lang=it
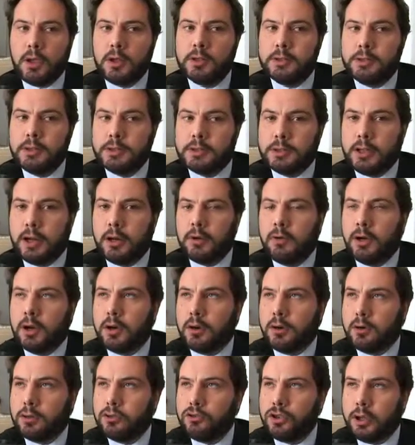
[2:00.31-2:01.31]
si stanno
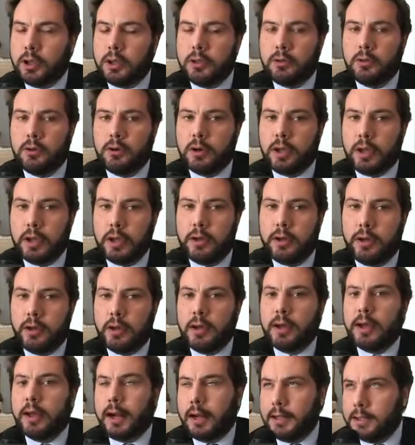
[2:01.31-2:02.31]
accorgendo che
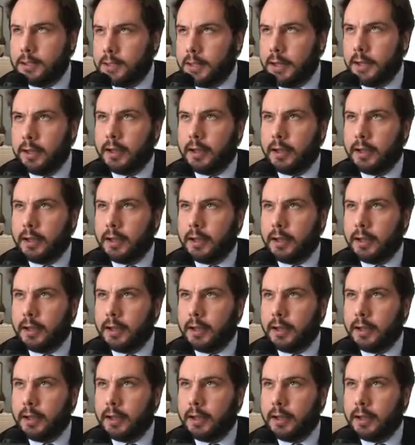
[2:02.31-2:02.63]
grazie